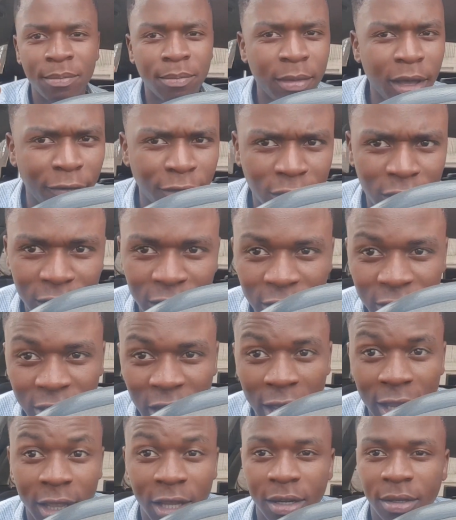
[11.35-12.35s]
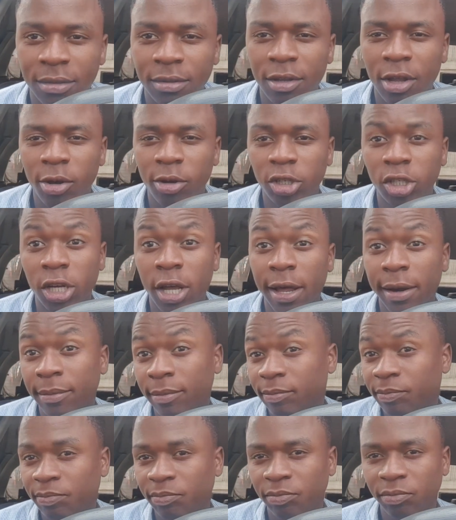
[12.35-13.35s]
Minha vida tá inchada. Não, é
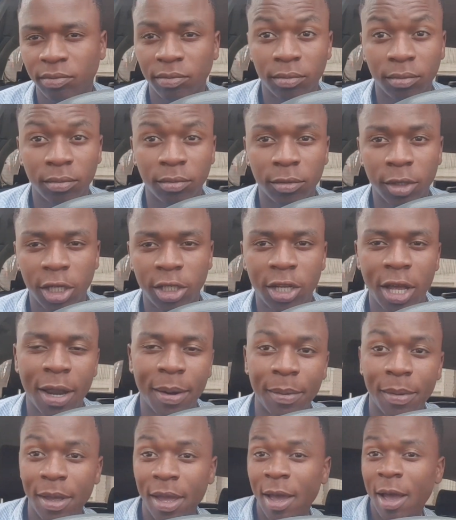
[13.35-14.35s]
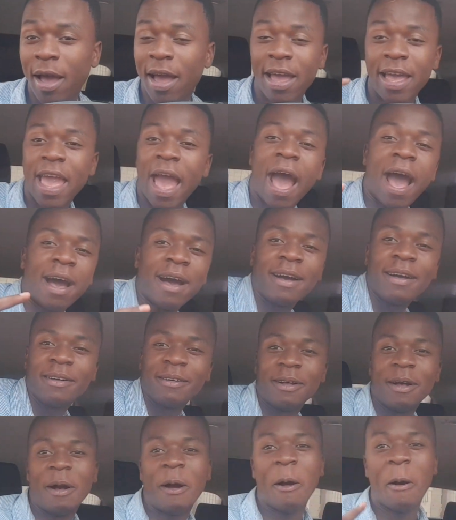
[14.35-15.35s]
charme. Hum, é charme. Yeah,
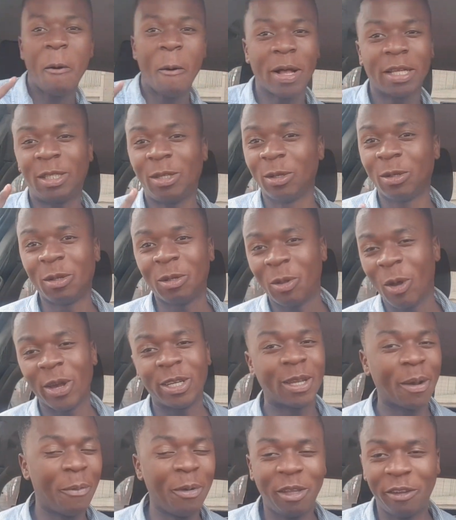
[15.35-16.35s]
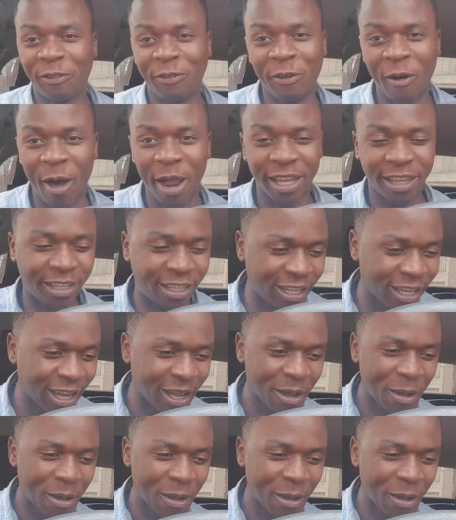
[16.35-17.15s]
o assunto de hoje é muito forte.